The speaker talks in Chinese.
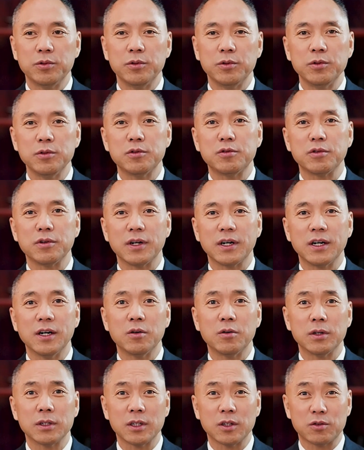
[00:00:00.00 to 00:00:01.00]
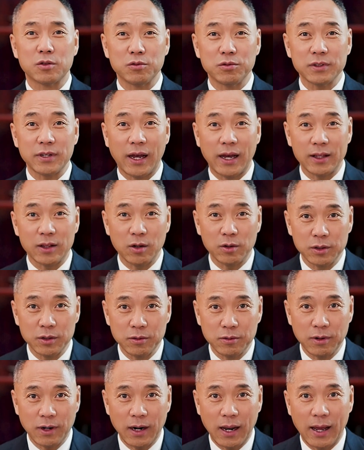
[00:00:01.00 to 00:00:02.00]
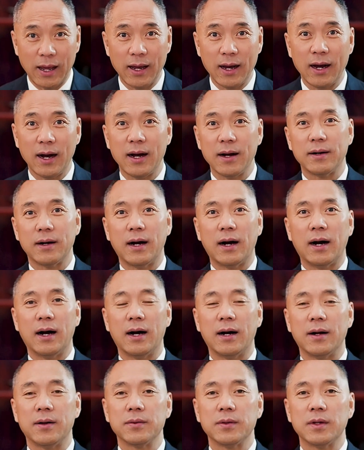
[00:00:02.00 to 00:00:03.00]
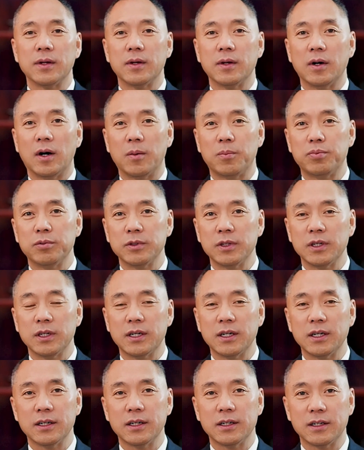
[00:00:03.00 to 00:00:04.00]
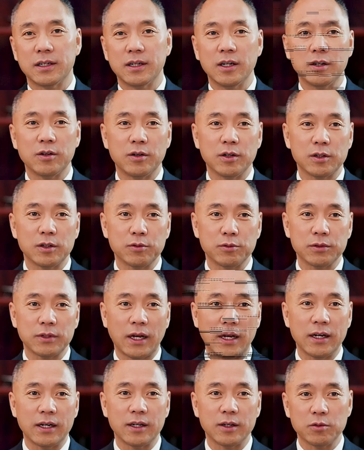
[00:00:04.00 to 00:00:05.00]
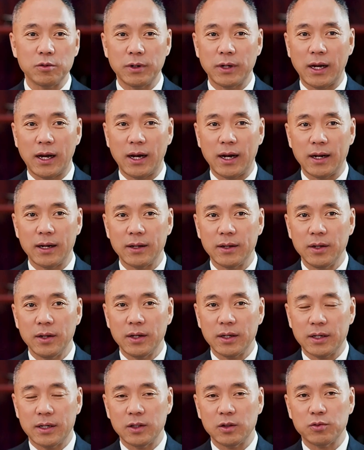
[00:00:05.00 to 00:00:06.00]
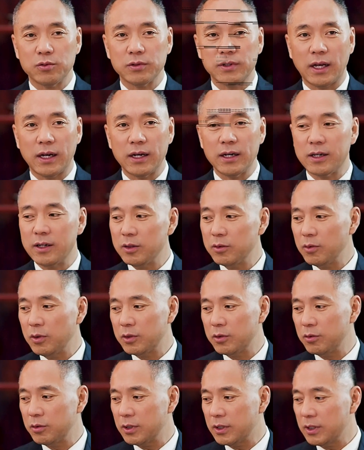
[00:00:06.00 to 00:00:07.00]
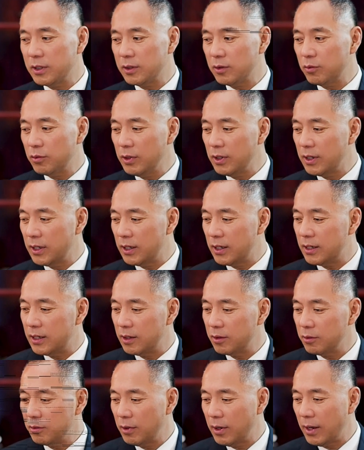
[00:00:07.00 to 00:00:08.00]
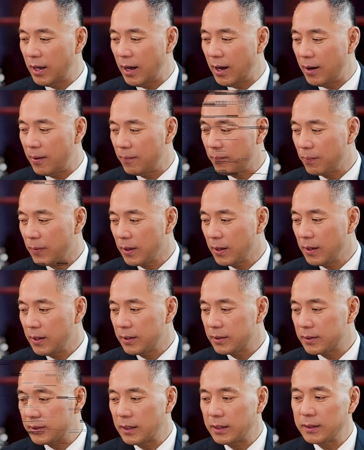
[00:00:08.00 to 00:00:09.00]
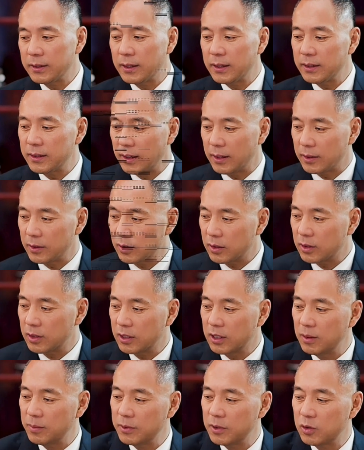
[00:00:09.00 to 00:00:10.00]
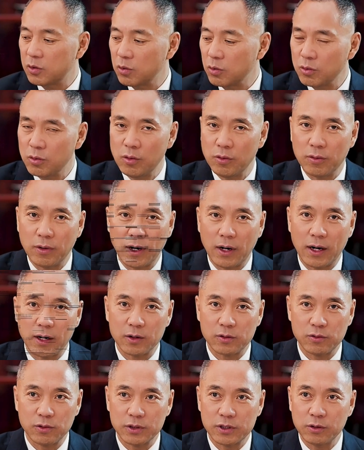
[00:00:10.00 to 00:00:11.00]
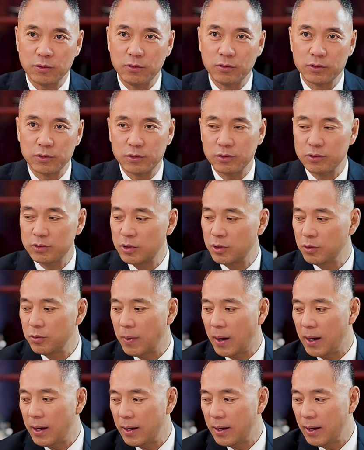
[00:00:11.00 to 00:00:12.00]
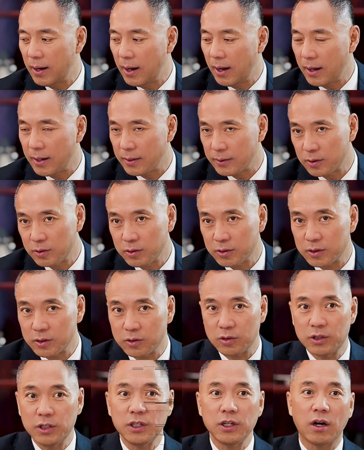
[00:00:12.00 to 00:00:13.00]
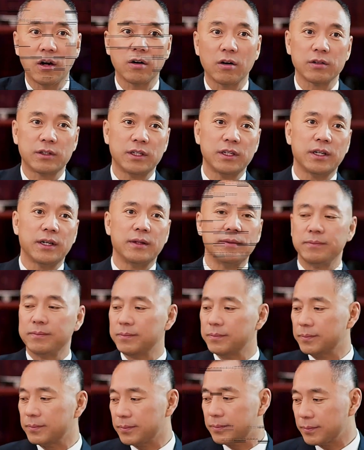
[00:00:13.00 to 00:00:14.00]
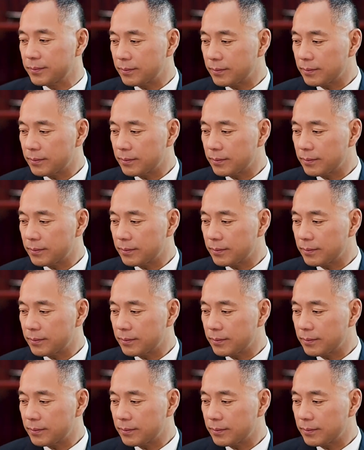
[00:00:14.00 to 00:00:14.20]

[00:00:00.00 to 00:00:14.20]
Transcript: 呃，不允许俄国的独裁到英国来啊，啊啊，能和俄俄国独裁合作呀，跟独裁合作就是跟罪恶合作呀，等等等，特别是中共啊，说中共就是流氓啊，就是第一号敌人